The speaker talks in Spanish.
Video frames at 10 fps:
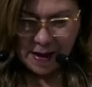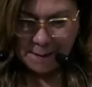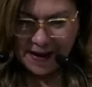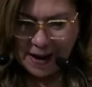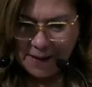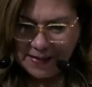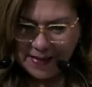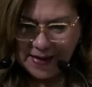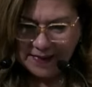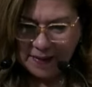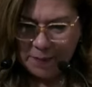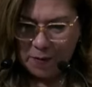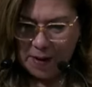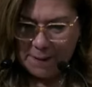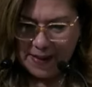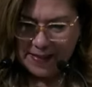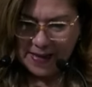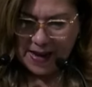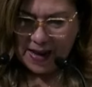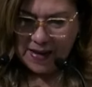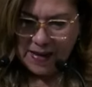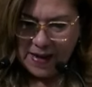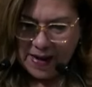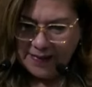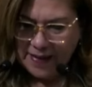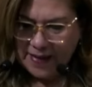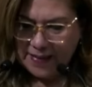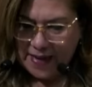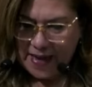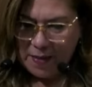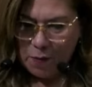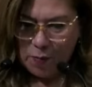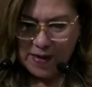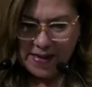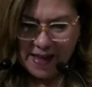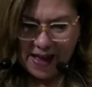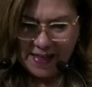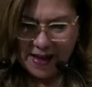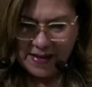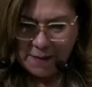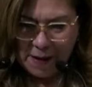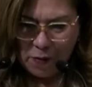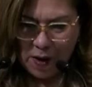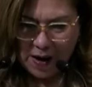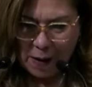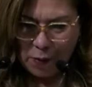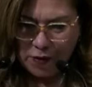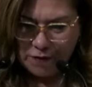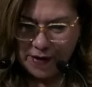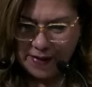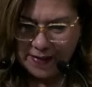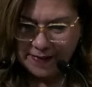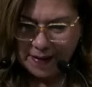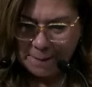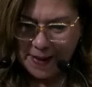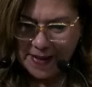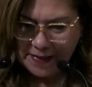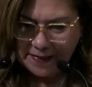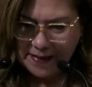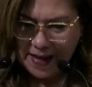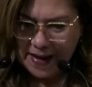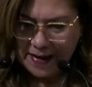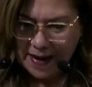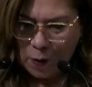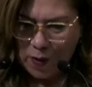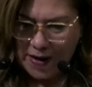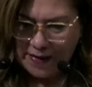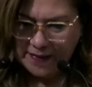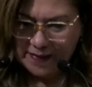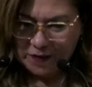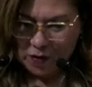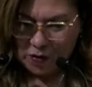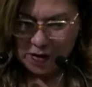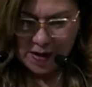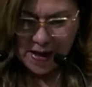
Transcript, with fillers: Para abatir esta problemática, la Secretaría de Movilidad ha llevado a cabo diferentes campañas de regularización.